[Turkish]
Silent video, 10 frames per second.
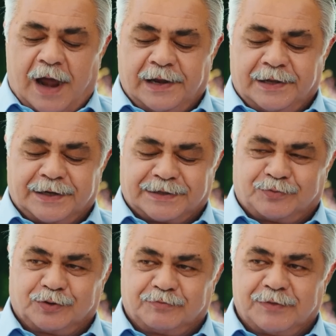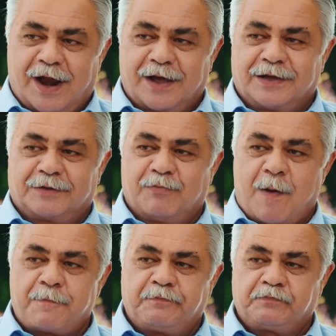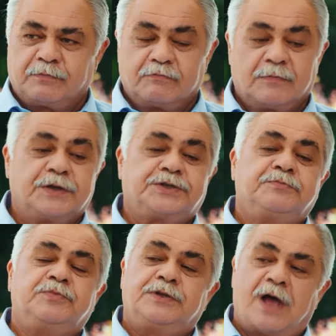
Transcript: Hallederiz bugün merak etme. Ben şimdi